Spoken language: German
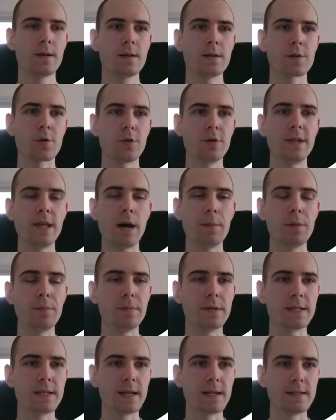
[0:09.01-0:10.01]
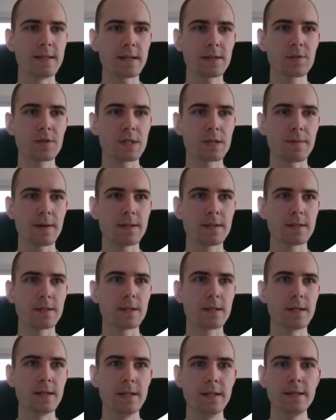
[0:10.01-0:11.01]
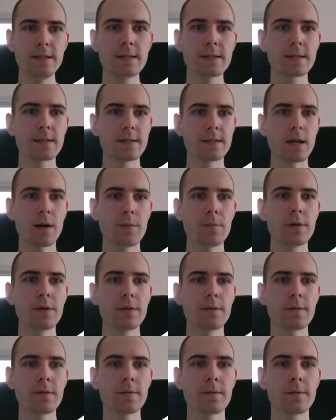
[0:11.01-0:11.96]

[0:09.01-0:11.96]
Ich konnte damit bisher 26 Leads sammeln,